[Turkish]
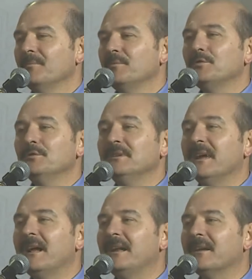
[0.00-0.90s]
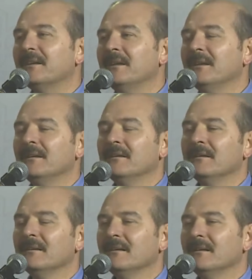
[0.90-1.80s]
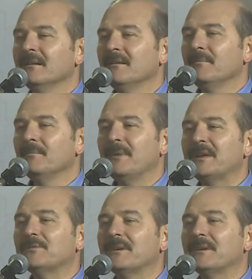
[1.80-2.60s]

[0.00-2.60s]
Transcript: bütün değerlerini beş